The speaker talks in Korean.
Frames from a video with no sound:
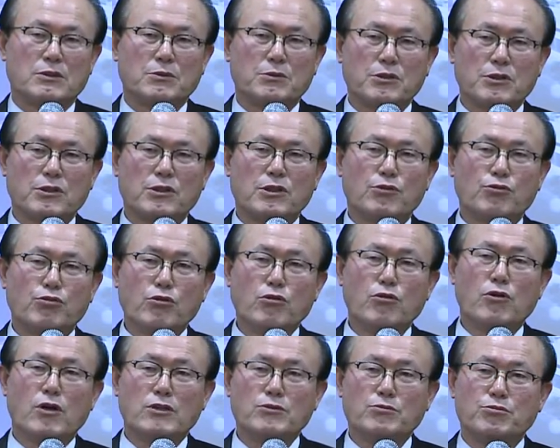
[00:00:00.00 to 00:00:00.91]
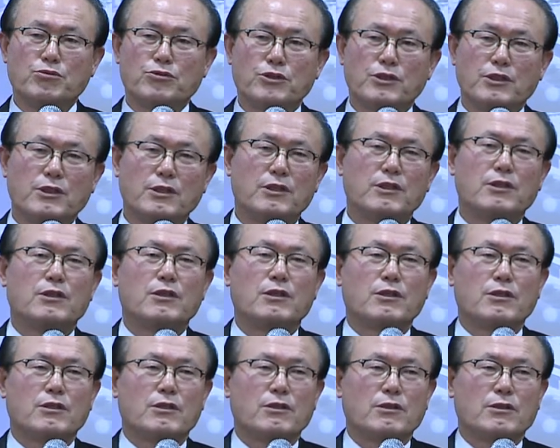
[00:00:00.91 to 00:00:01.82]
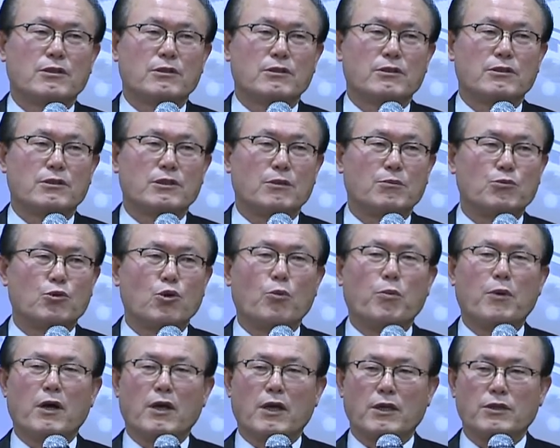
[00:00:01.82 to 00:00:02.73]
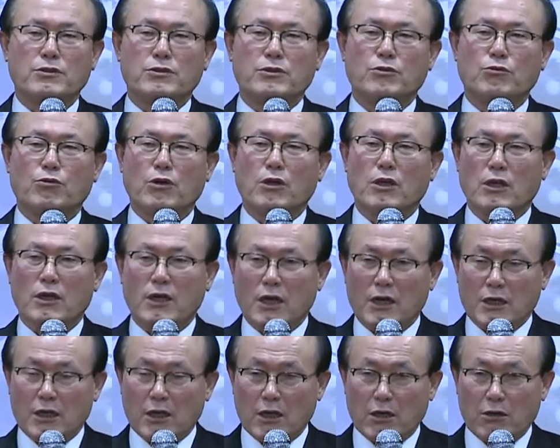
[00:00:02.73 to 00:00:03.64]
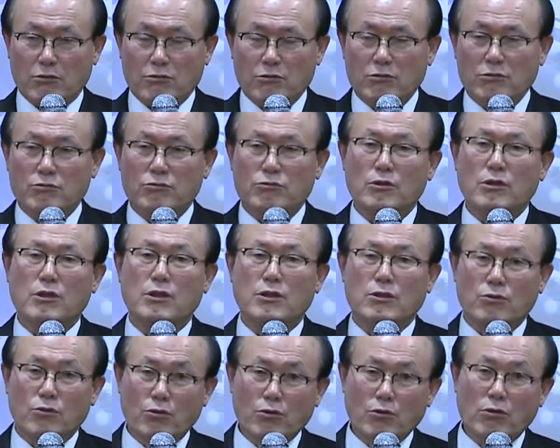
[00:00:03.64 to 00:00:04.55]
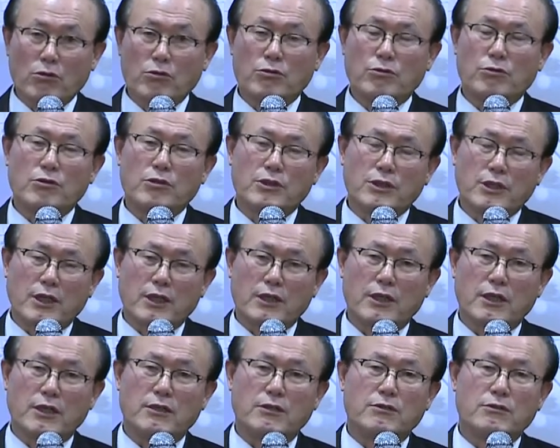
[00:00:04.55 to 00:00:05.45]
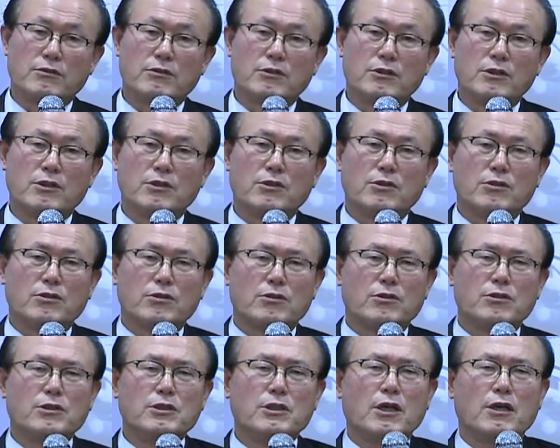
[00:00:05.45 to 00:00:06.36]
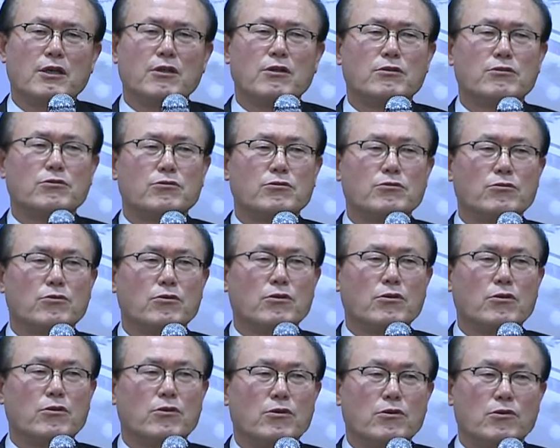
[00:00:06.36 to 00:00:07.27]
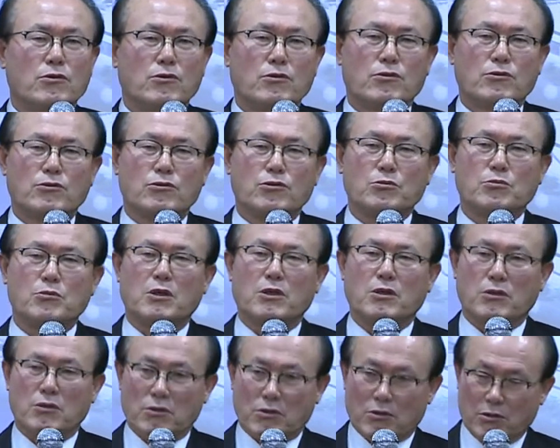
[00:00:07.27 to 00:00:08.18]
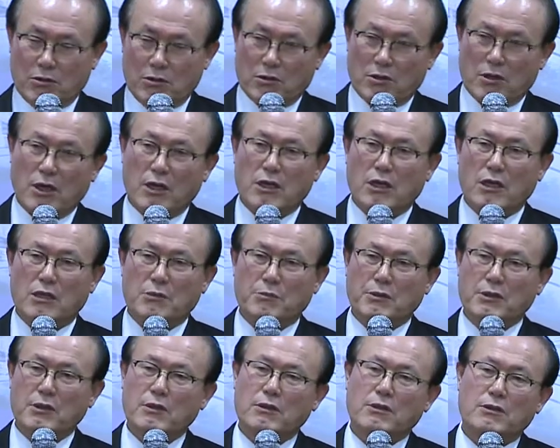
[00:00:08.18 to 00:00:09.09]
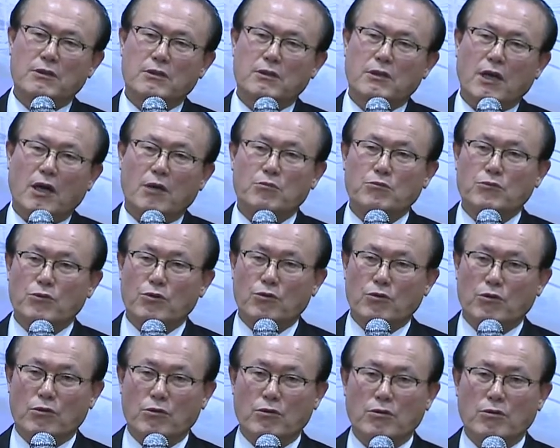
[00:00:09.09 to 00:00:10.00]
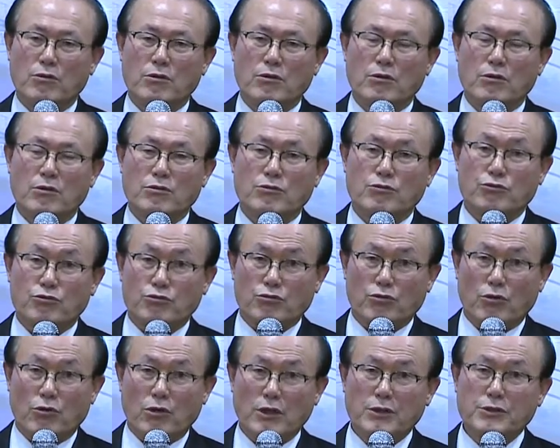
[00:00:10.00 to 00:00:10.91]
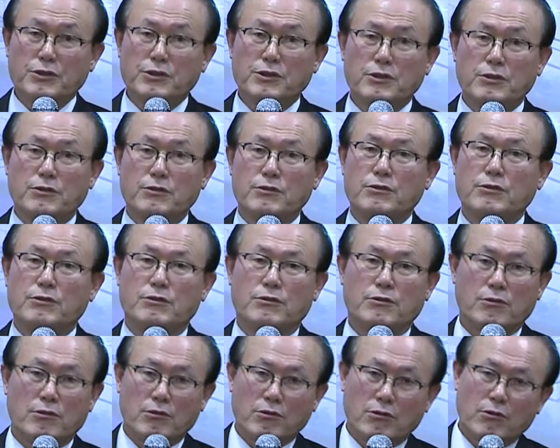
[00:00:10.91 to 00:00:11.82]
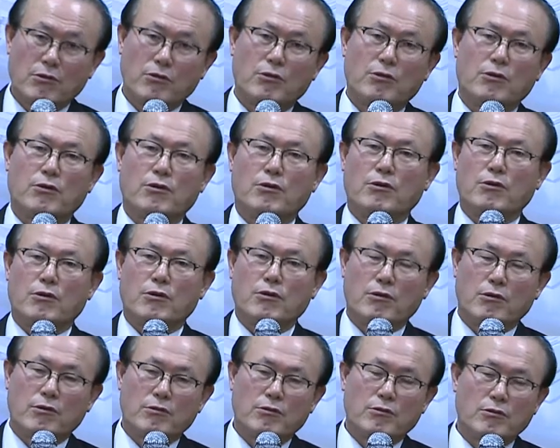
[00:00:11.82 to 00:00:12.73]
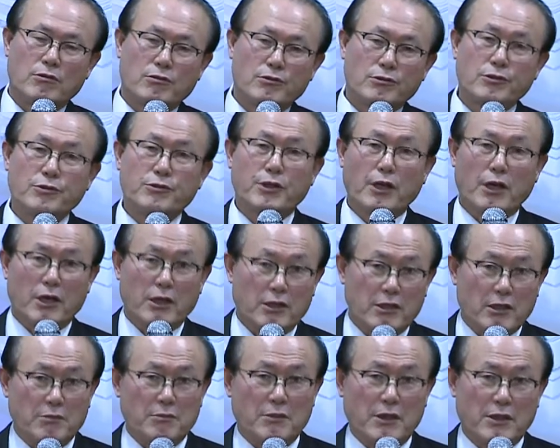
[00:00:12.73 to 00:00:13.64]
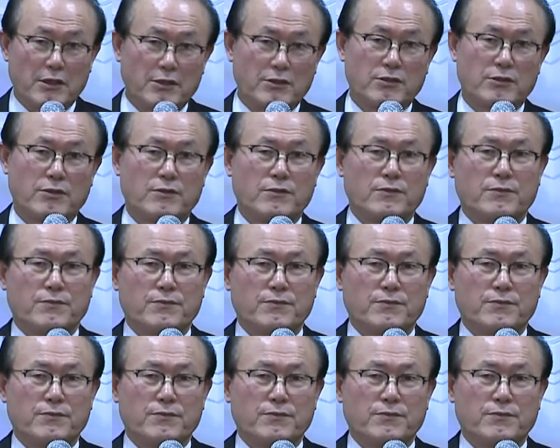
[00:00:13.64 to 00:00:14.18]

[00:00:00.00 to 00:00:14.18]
그렇게 훌륭한 분이 참 노방에서 원리 강의하고 원리 통일교를 이야기하는 그 이야기를 듣고 정말 하나님이 감동을 주고 하늘이 그를 어선택했단 말이죠.